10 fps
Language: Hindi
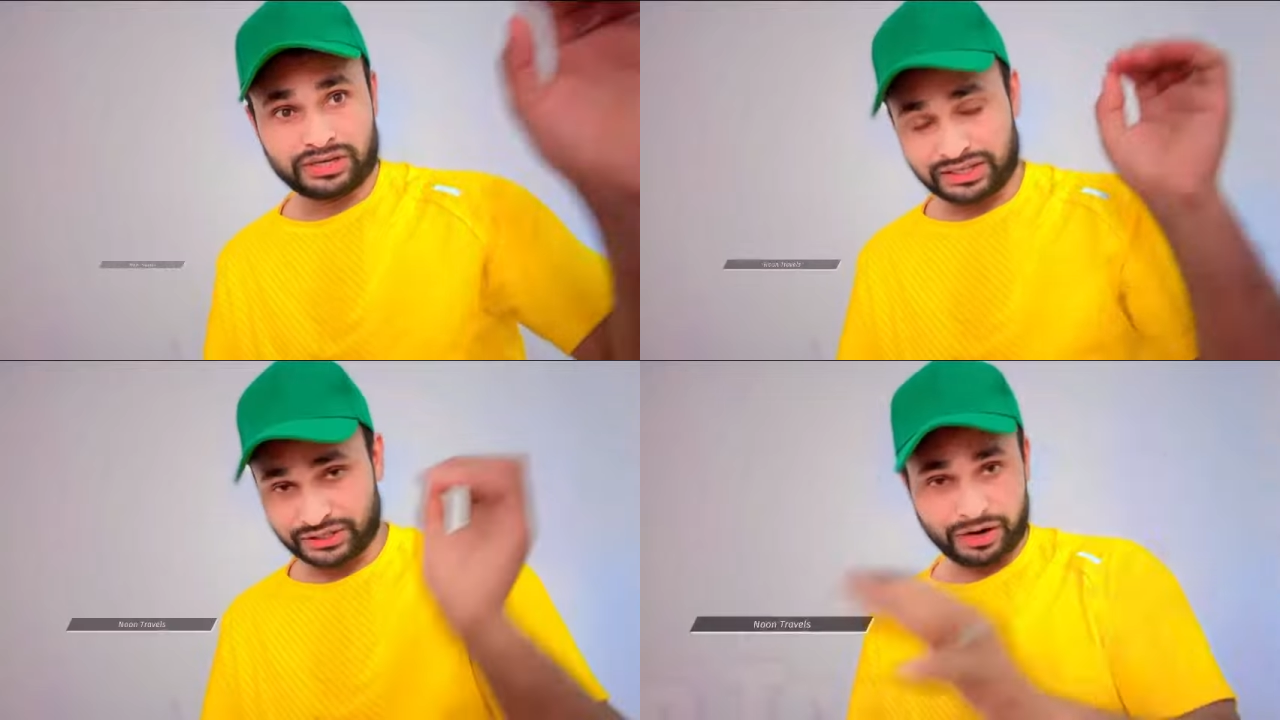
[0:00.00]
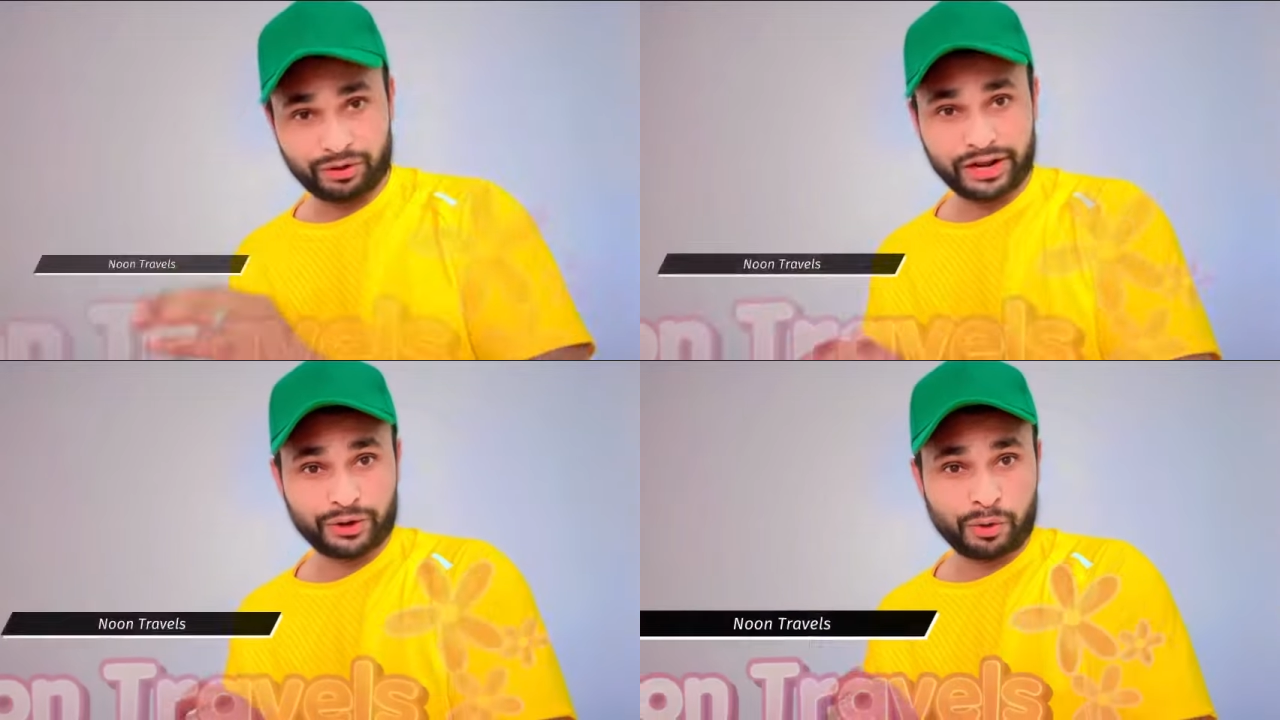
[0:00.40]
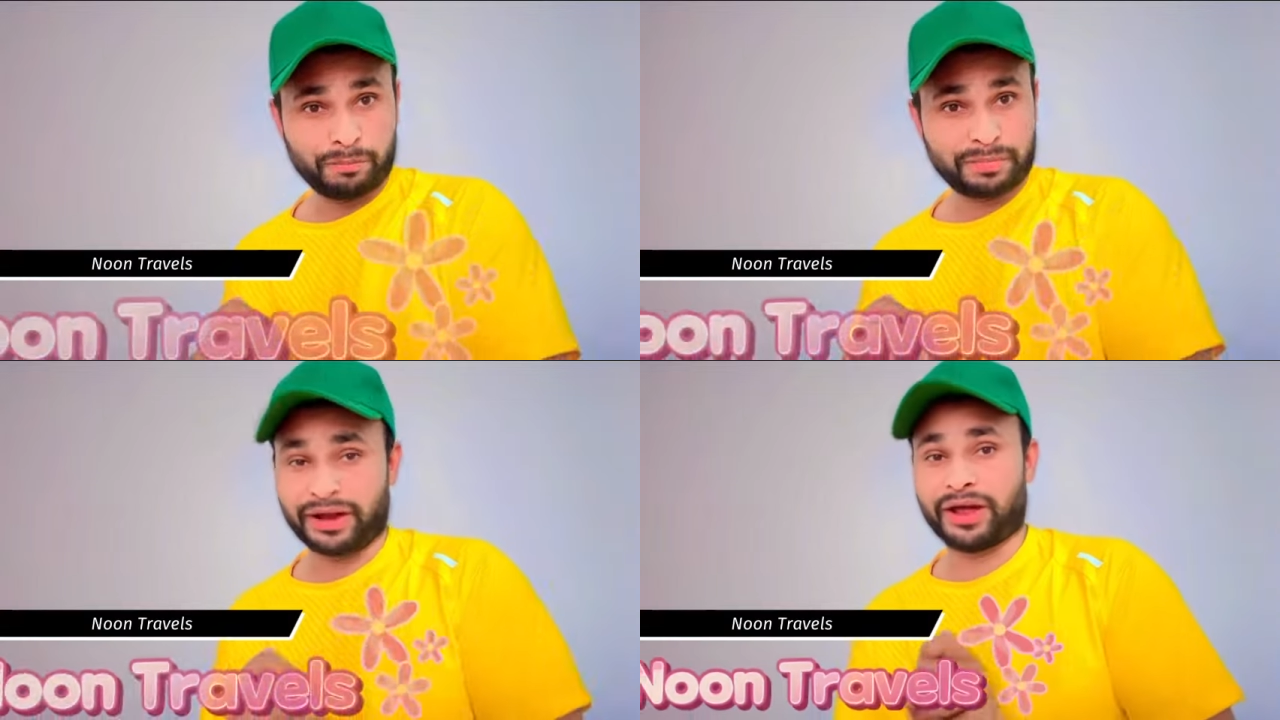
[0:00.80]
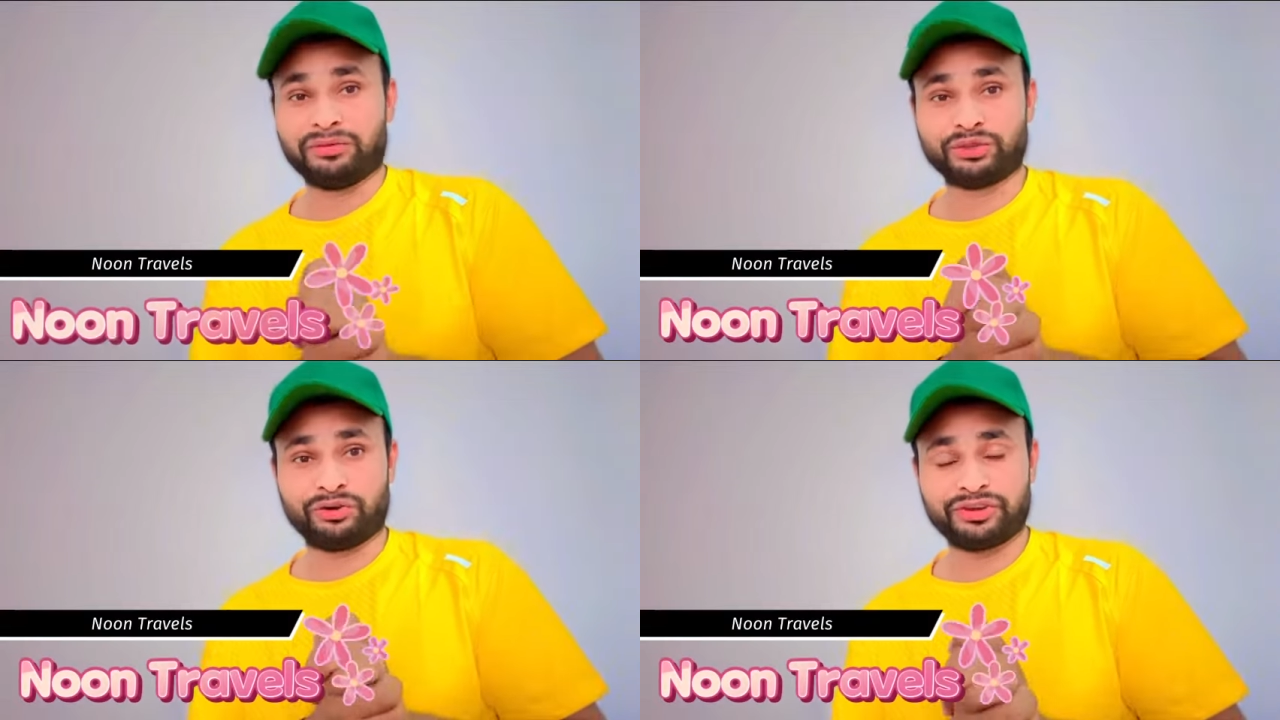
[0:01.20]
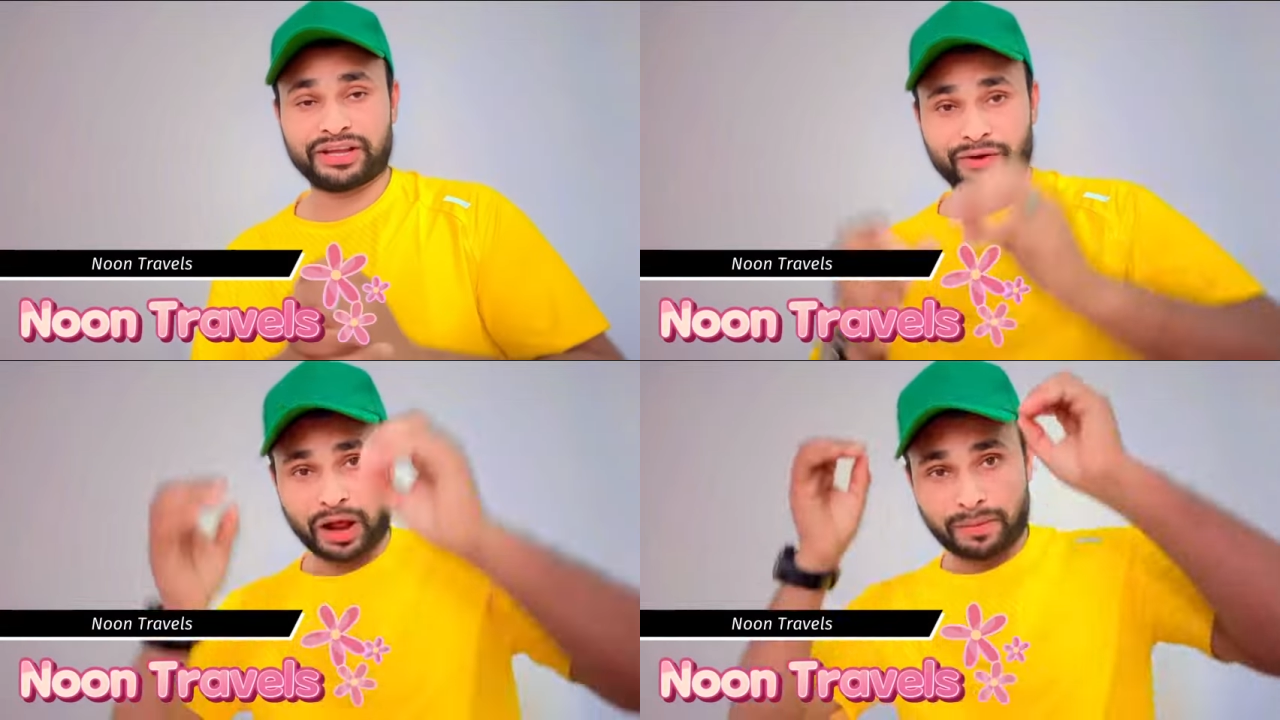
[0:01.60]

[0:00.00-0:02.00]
असलम मेरा नाम तौफीक है और आप